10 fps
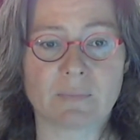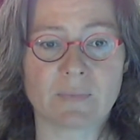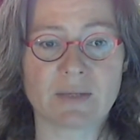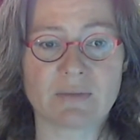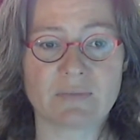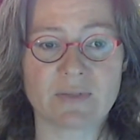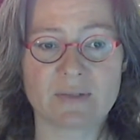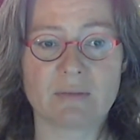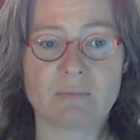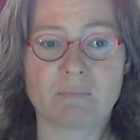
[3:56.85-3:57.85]
Der will
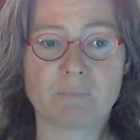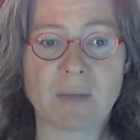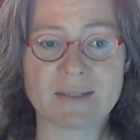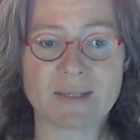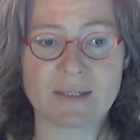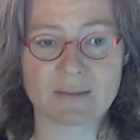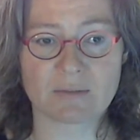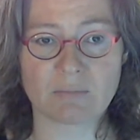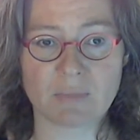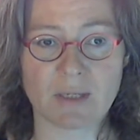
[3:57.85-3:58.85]
wissen, passt der Text
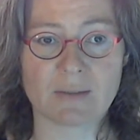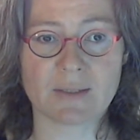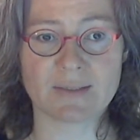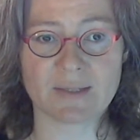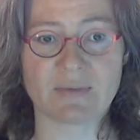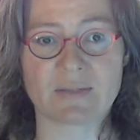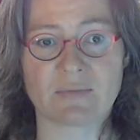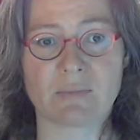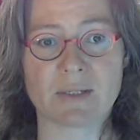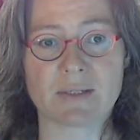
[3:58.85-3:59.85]
zu mir, ist der was für
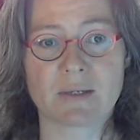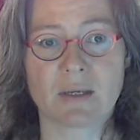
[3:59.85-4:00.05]
mich?